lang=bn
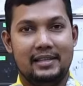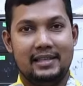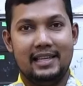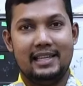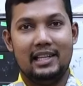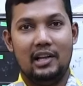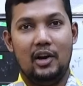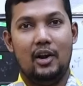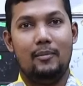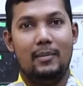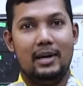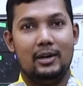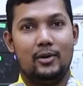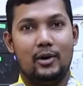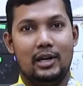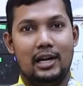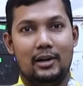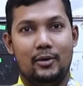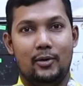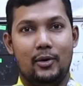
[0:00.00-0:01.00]
স্ক্রিন নাম্বারে
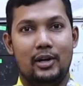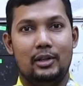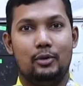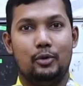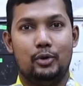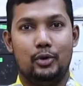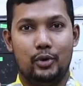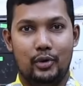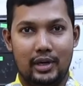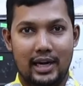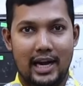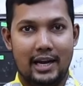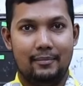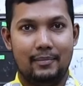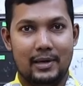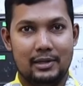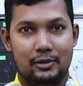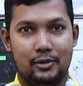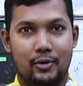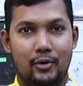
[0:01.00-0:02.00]
কন্ট্যাক্ট করে দুশো টাকা
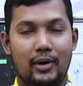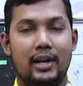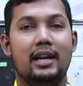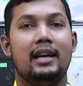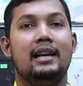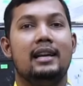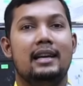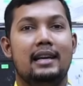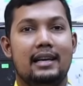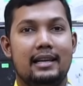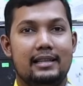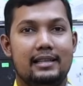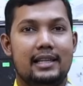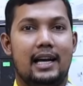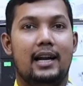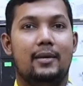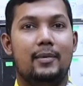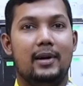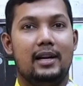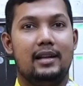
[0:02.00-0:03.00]
অ্যাডভান্স করে
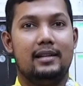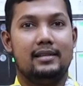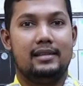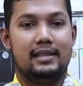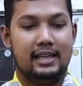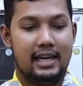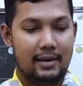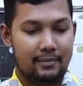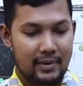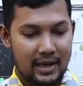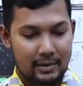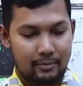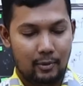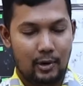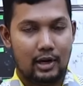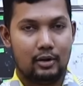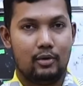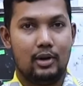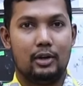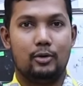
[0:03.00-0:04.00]
সারা বাংলাদেশ থেকে আপনি এই
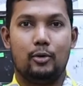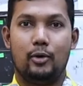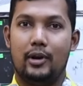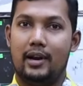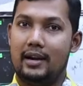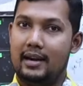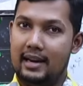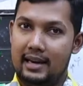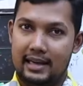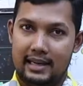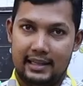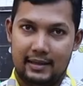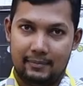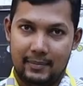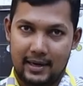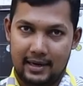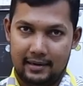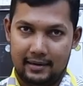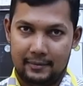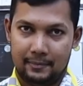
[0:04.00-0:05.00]
প্রোডাক্টগুলো কুরিয়ারে নিয়ে নিতে
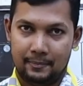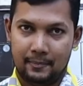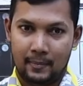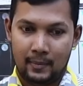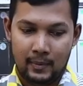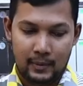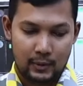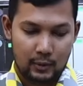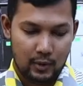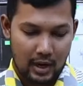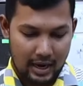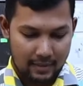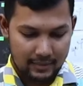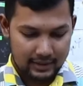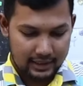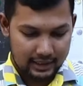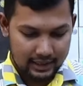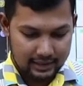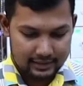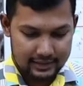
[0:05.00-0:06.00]
পারেন তো
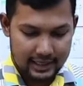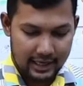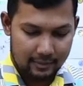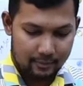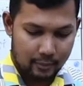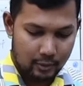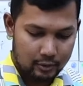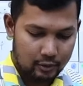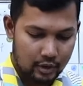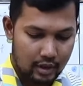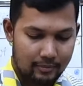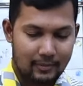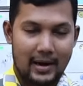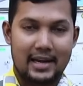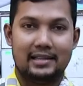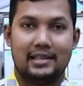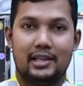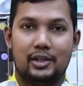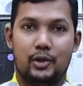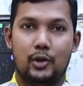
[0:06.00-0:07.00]
আমাদের কাছে এয়ারপোর্টসগুলো
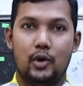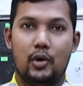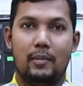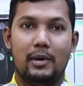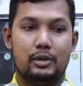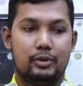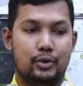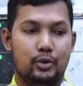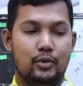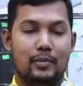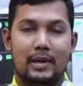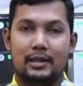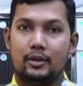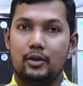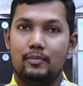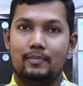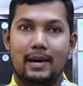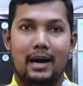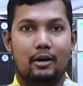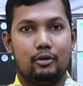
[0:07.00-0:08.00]
প্রাইসটা শুরু হবে শুধুমাত্র
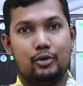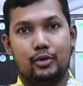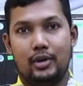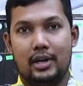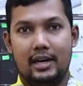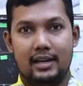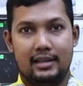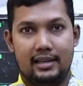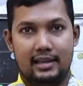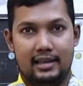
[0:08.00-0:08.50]
বারোশো টাকা